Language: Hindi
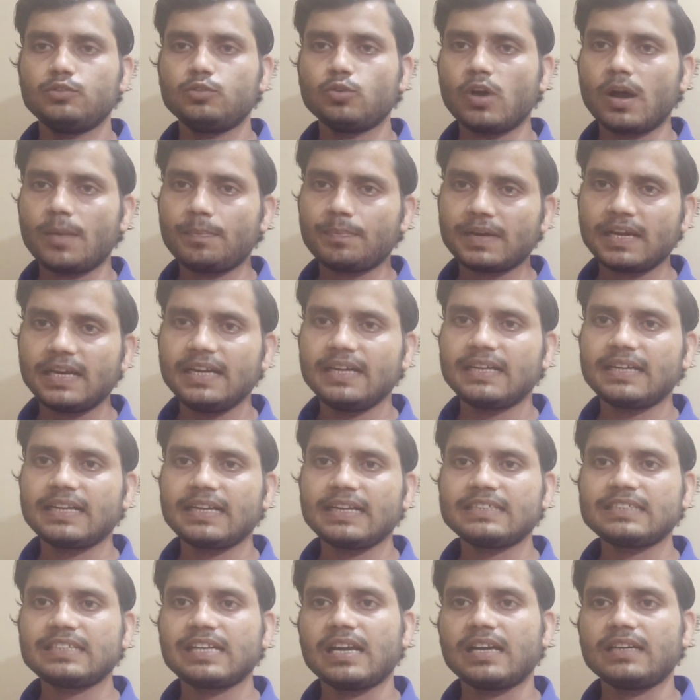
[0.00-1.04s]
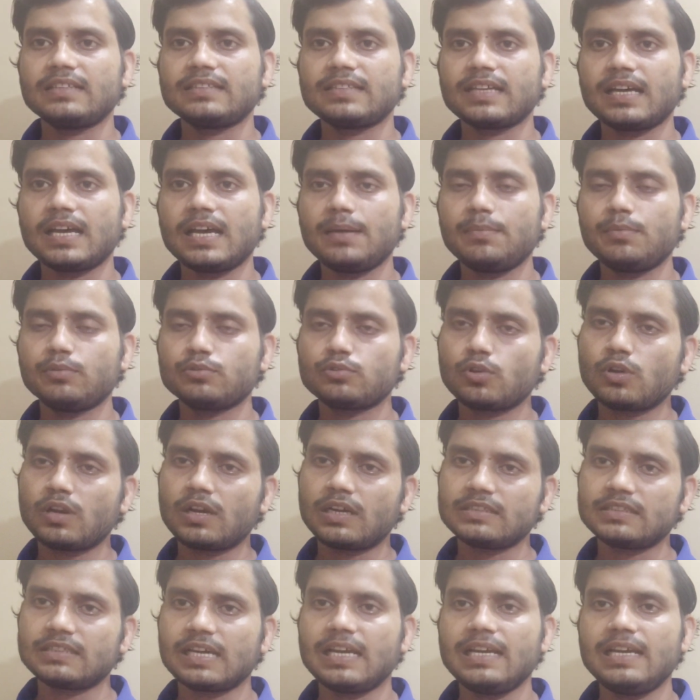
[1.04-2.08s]
जो आपका इंटरेस्ट लगता है वो तो
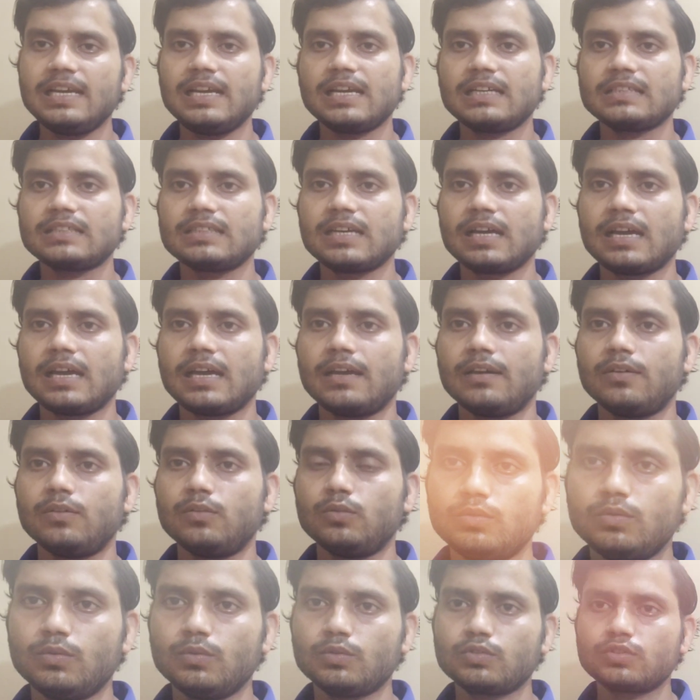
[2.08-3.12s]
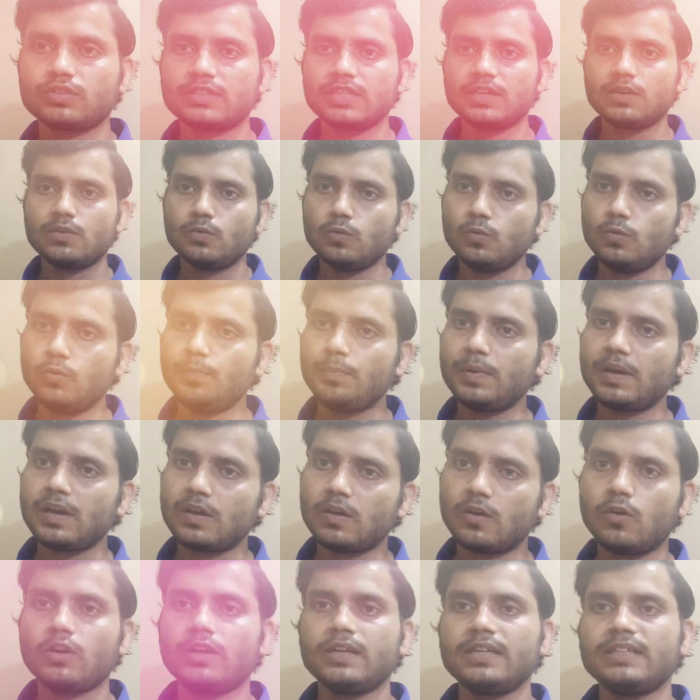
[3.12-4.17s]
लगता ही लगता है उसके ऊपर
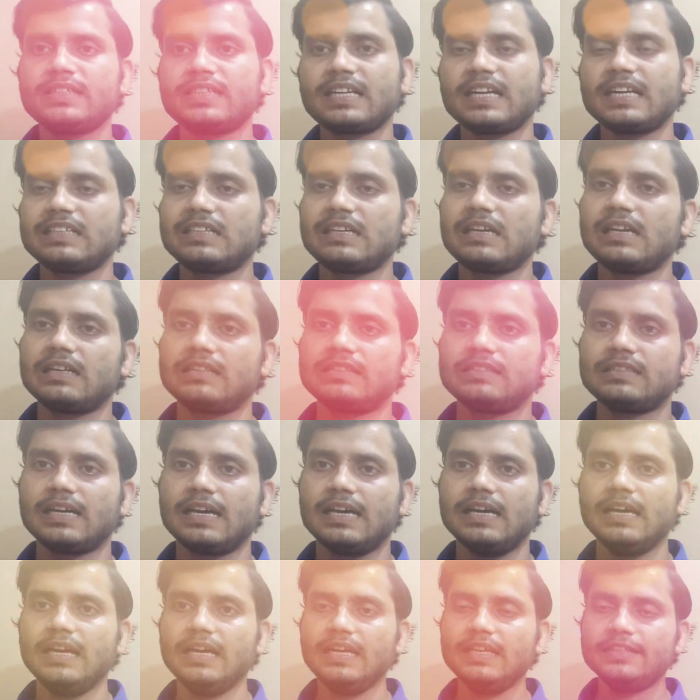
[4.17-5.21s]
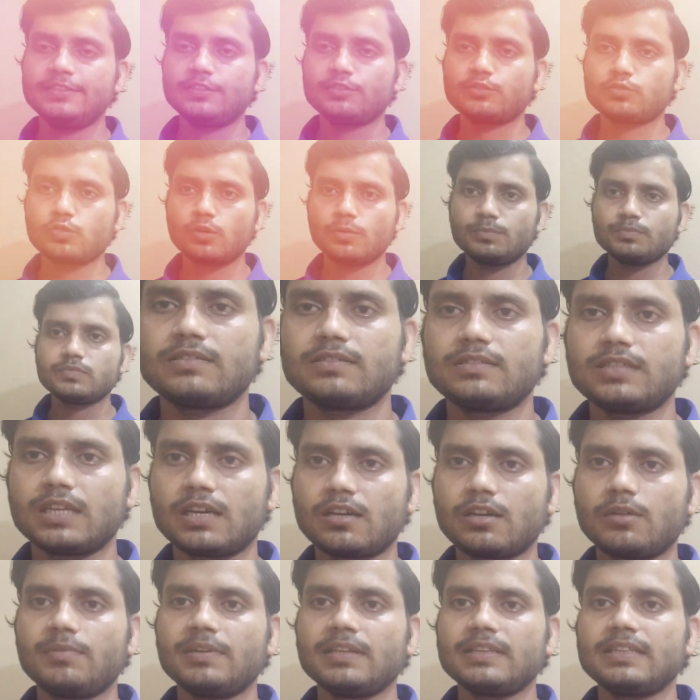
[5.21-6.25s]
और इंटरेस्ट लगता है जिसको हम
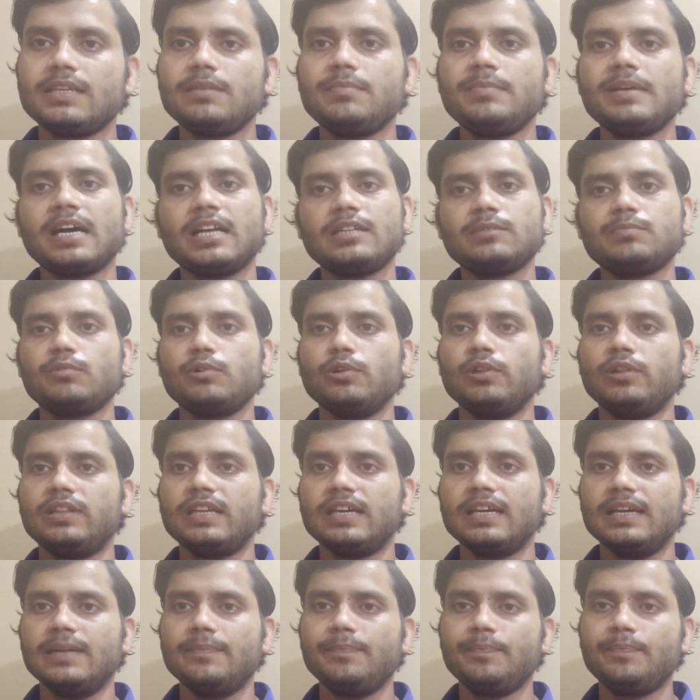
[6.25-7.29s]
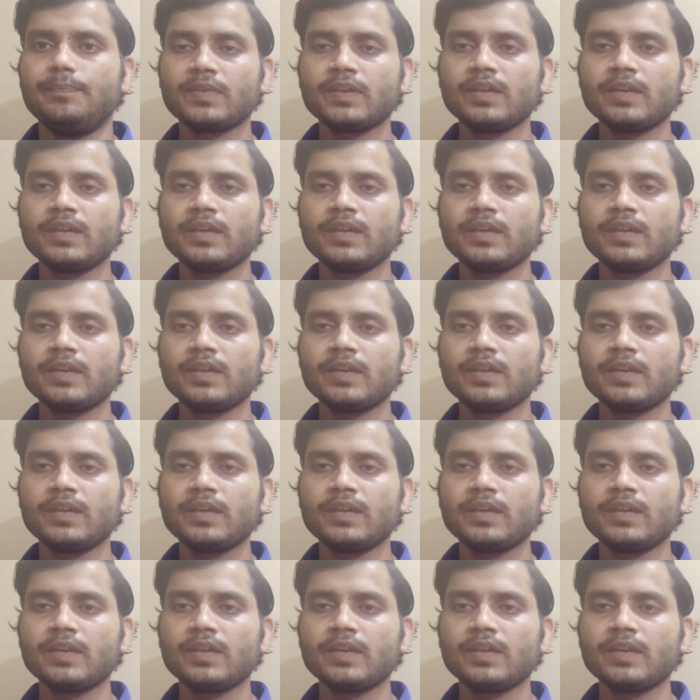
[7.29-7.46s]
चक्रवर्ती ब्याज बोलते हैं